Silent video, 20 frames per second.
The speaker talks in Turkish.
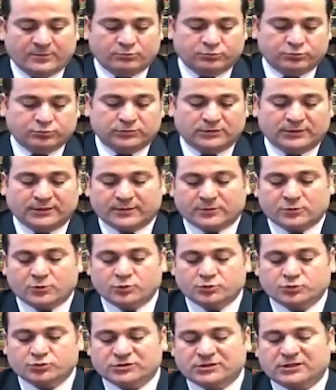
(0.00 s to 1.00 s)
bunlara
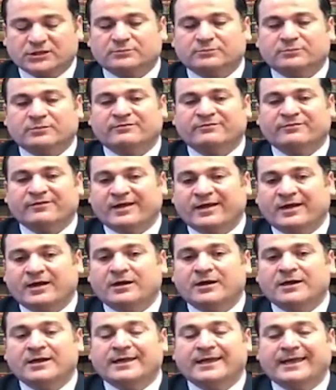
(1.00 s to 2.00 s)
koşluk etme
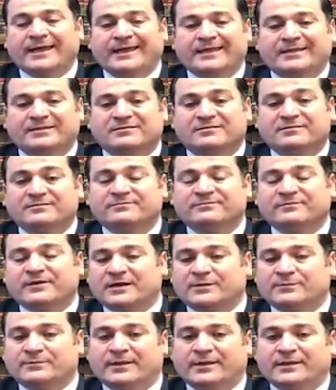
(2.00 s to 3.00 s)
veya eğitim
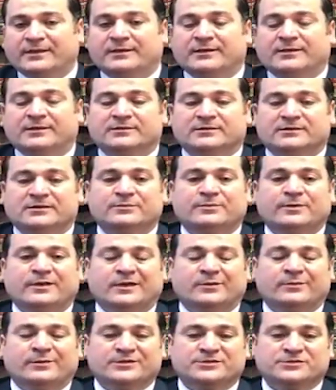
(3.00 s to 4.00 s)
verme gibi
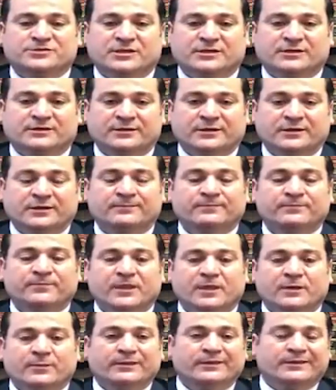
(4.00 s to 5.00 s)
amaçlarla
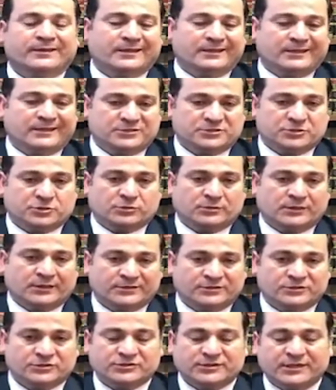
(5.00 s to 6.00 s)
Amerika'ya gelecek
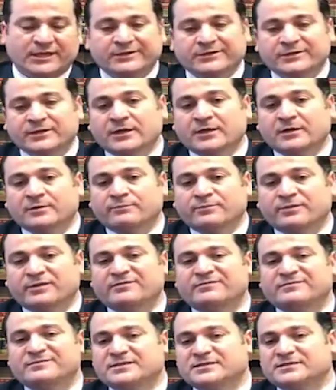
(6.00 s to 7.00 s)
olan kişiler P
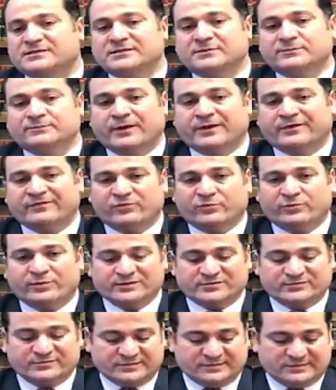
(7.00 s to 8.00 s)
vizesi,
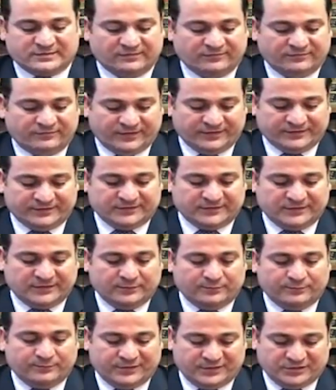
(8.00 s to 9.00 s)
performans vizesinden
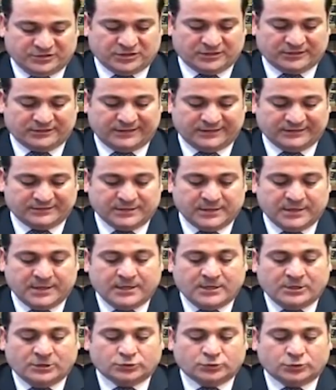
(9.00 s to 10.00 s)
faydalanabilecekler.
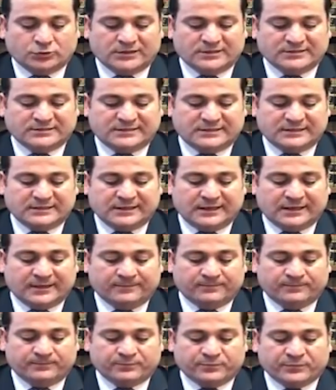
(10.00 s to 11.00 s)

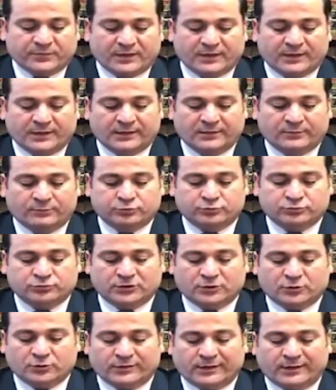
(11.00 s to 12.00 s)
Dolayısıyla e,
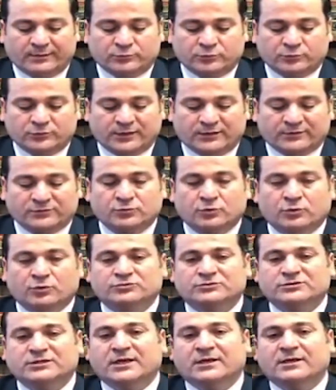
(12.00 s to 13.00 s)
buradaki önemli olan
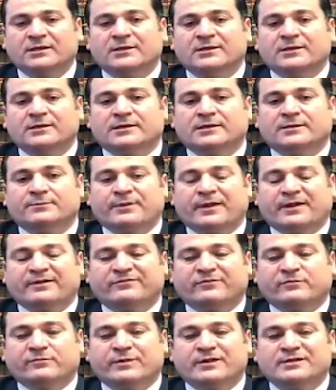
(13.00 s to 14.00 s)
nokta
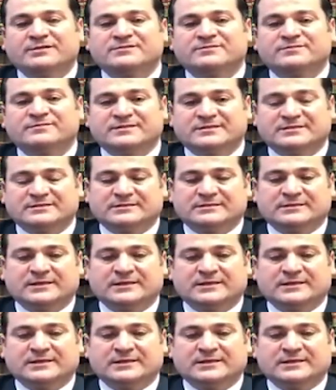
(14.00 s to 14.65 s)
performans vizesi